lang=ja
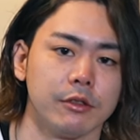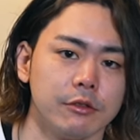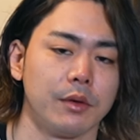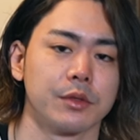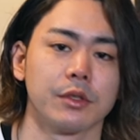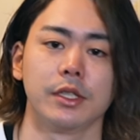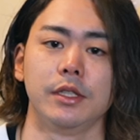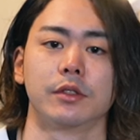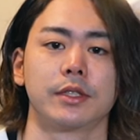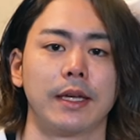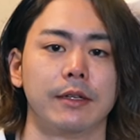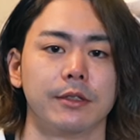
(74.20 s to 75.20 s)
弾く音に
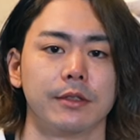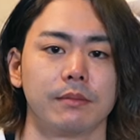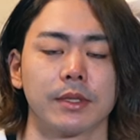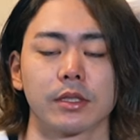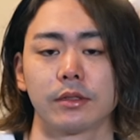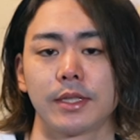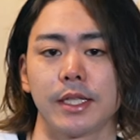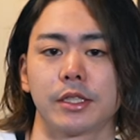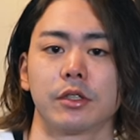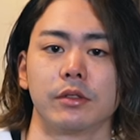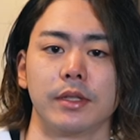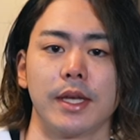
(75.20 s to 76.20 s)
乗せる、まあ、その
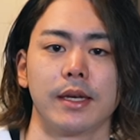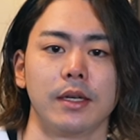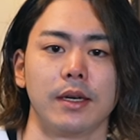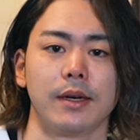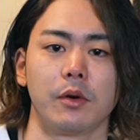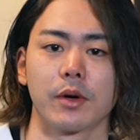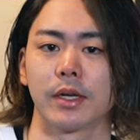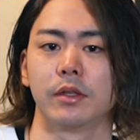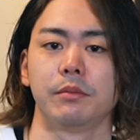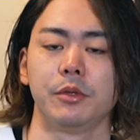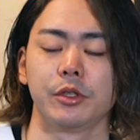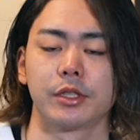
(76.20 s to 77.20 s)
セッションで、えー、他
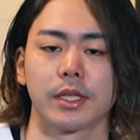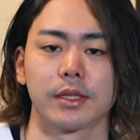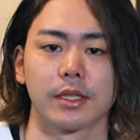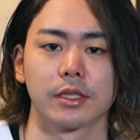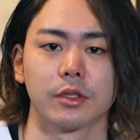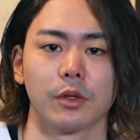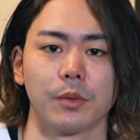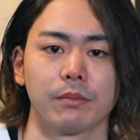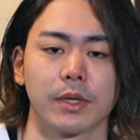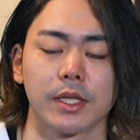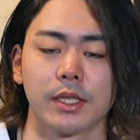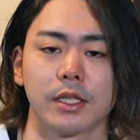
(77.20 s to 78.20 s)
のミュージシャンたちと、
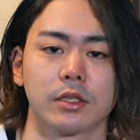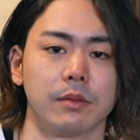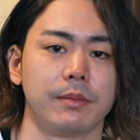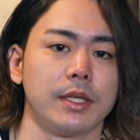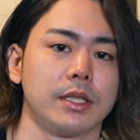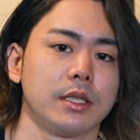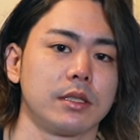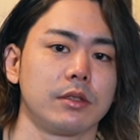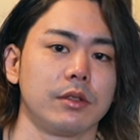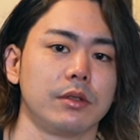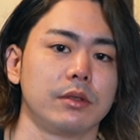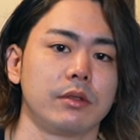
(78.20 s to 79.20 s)
まあ、
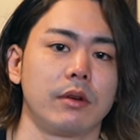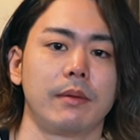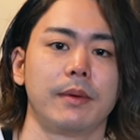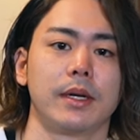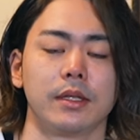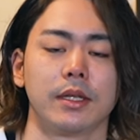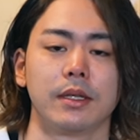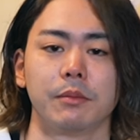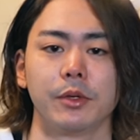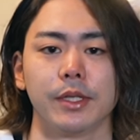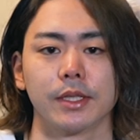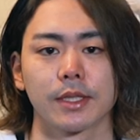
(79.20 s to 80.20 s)
ギタリストベーシストドラマ何で
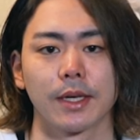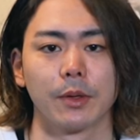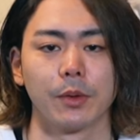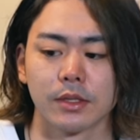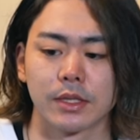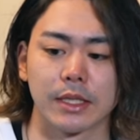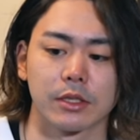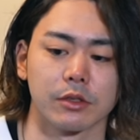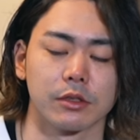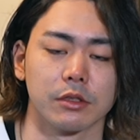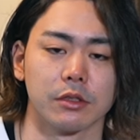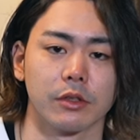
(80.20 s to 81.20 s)
もいいんですけど
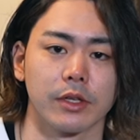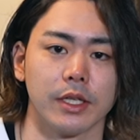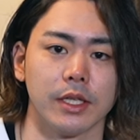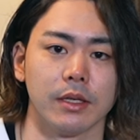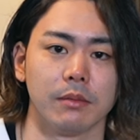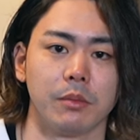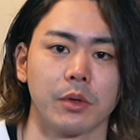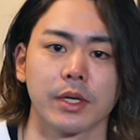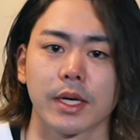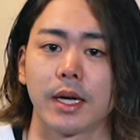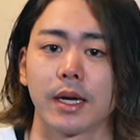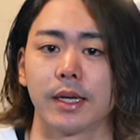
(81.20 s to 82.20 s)
セッションする時に僕
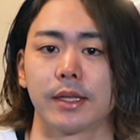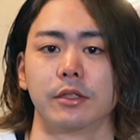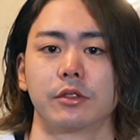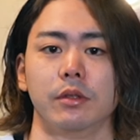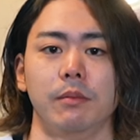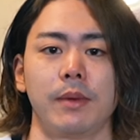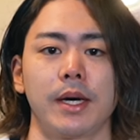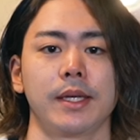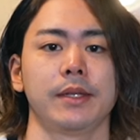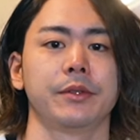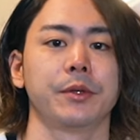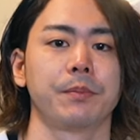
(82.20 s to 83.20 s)
が考えてるその
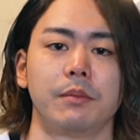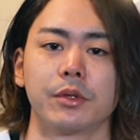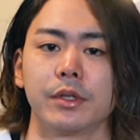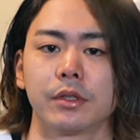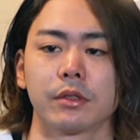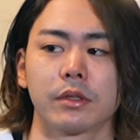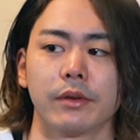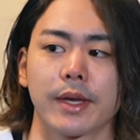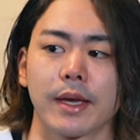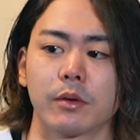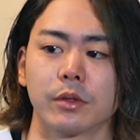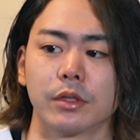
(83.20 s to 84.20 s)
マインド僕にとっては
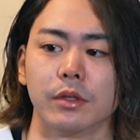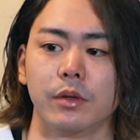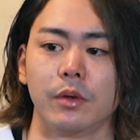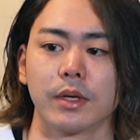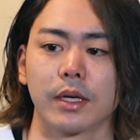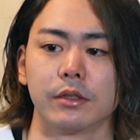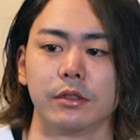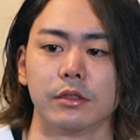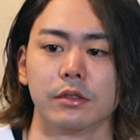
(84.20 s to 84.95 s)
結構その音楽